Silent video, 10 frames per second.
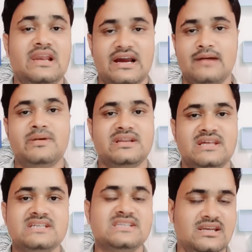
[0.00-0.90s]
इलाका
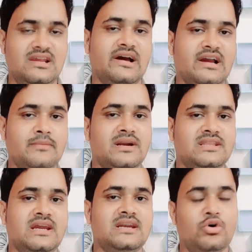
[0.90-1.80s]
पड़ता है सिटी इलाका
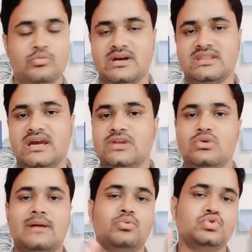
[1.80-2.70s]
पड़ता है टाउन पड़ता है
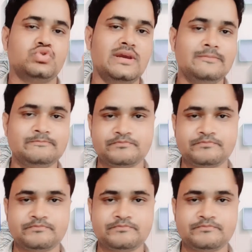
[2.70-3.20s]
तो आपको जो है